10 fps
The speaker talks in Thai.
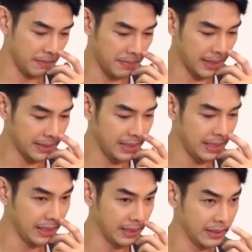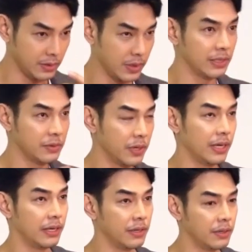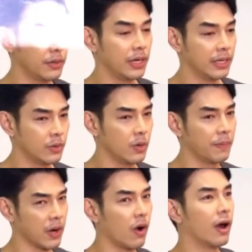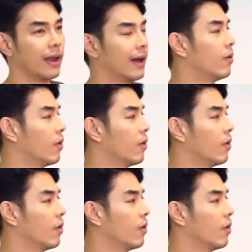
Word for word: บางที่ด้วยด้วยด้วยด้วยอุปกรณ์เรา